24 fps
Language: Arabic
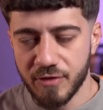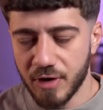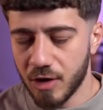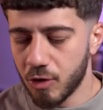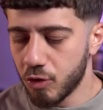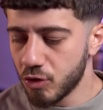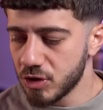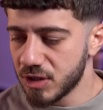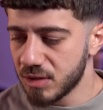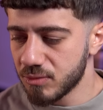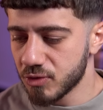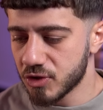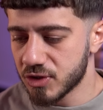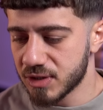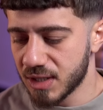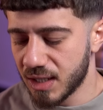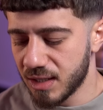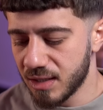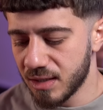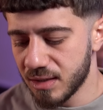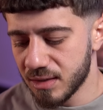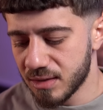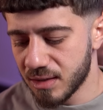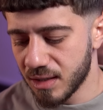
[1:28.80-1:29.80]
فهودي
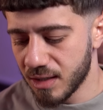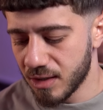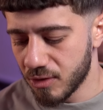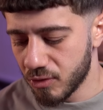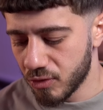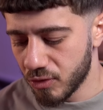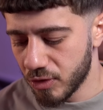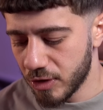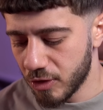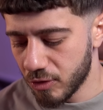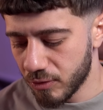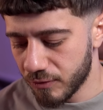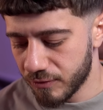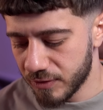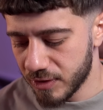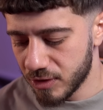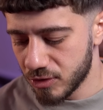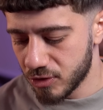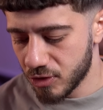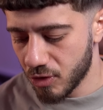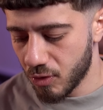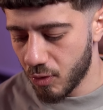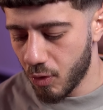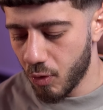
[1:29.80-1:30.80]
مستحيل لو له
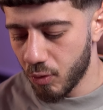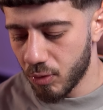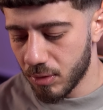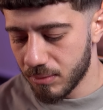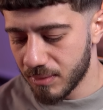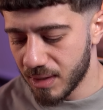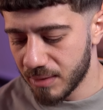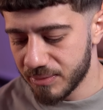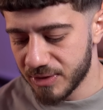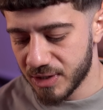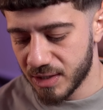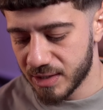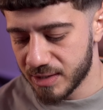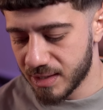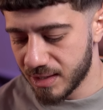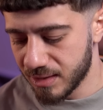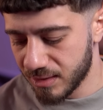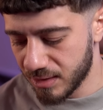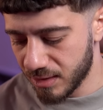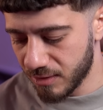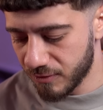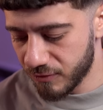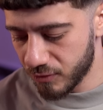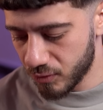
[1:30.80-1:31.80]
فيديو هو ما بيحكي
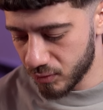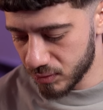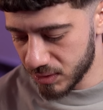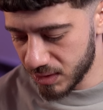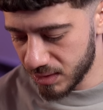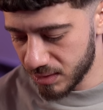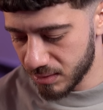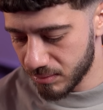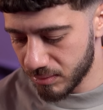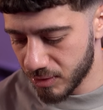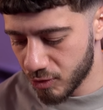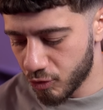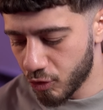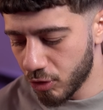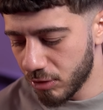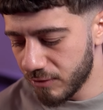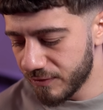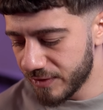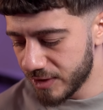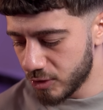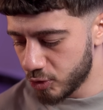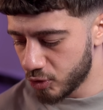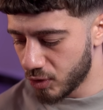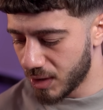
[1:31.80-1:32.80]
ضيفوني بكل
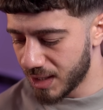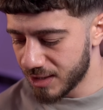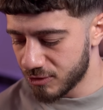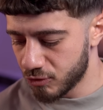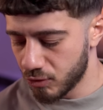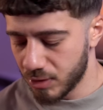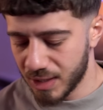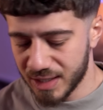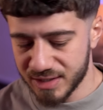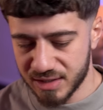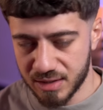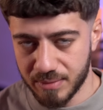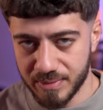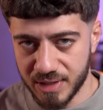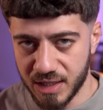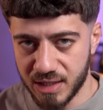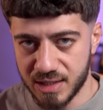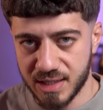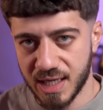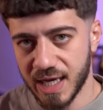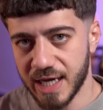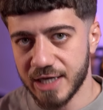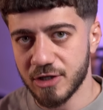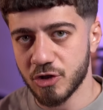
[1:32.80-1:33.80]
فيديوهاته لازم
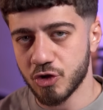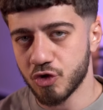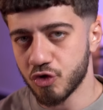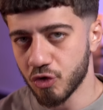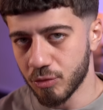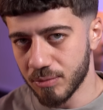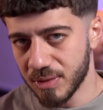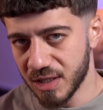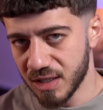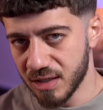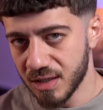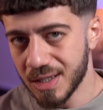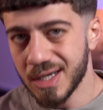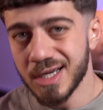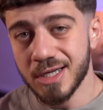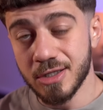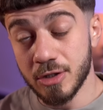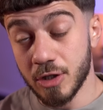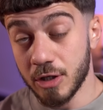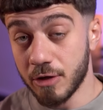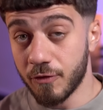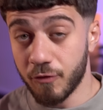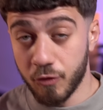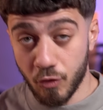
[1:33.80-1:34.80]
يحكي هاي الجمله
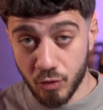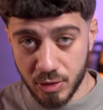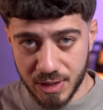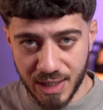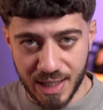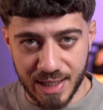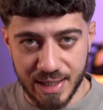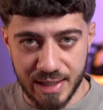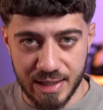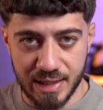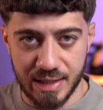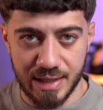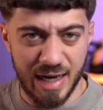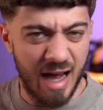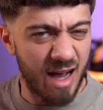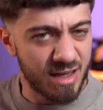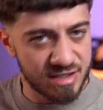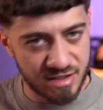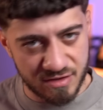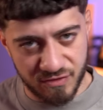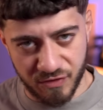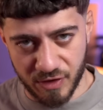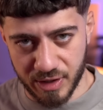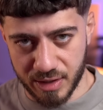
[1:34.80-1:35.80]
ضيفوني على
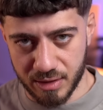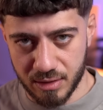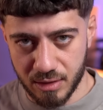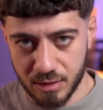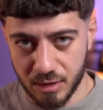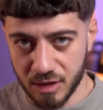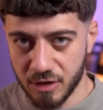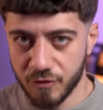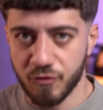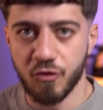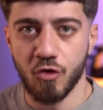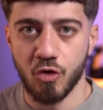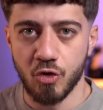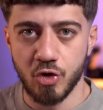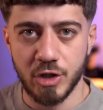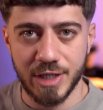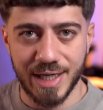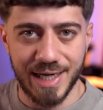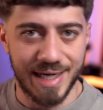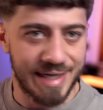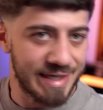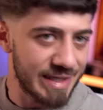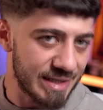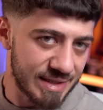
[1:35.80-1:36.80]
الاصفر ضيفوني
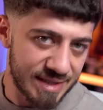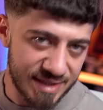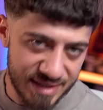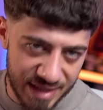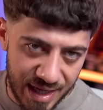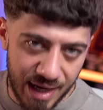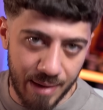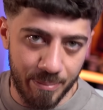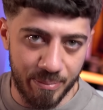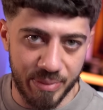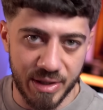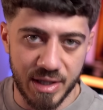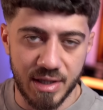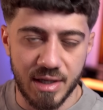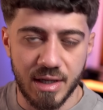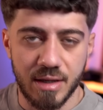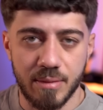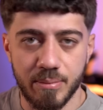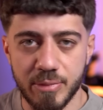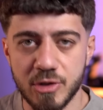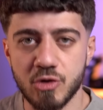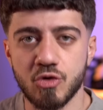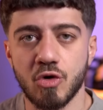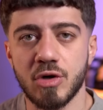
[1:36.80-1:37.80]
على السناب
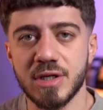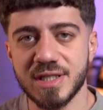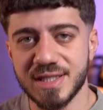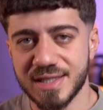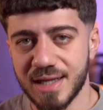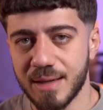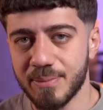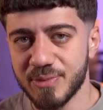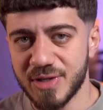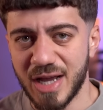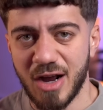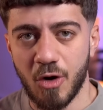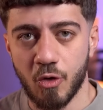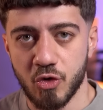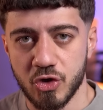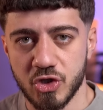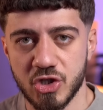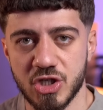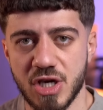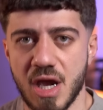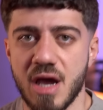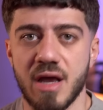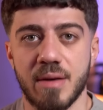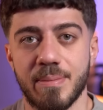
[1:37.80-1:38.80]
بده السناب تاعه
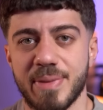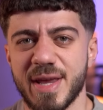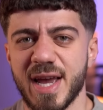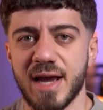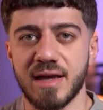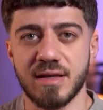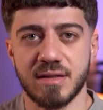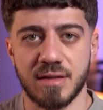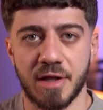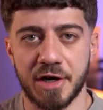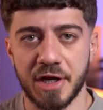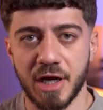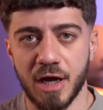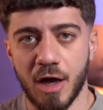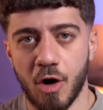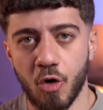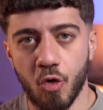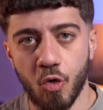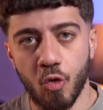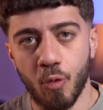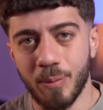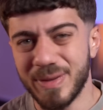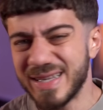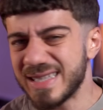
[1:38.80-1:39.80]
ينشهر باي طريقه
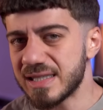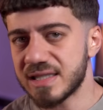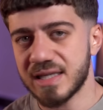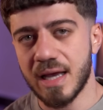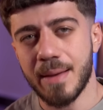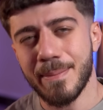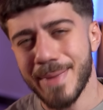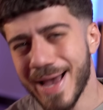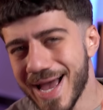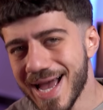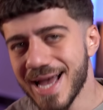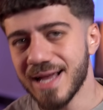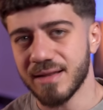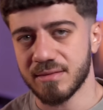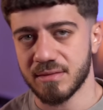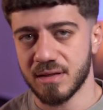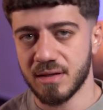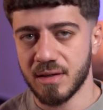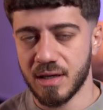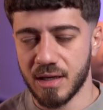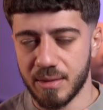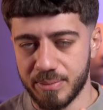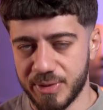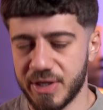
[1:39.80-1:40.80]
ومن زمان
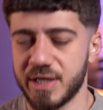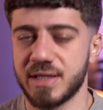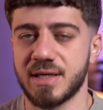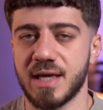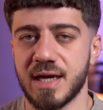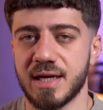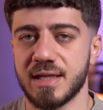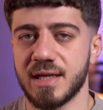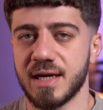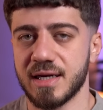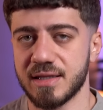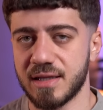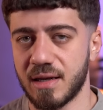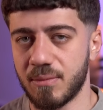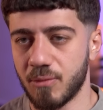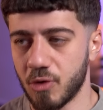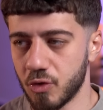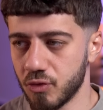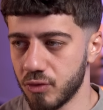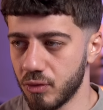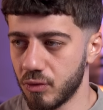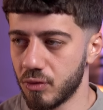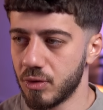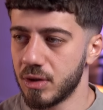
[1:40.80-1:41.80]
بيحكي عن هذا
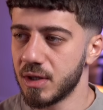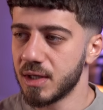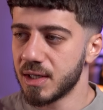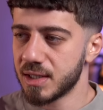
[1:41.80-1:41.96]
الموضوع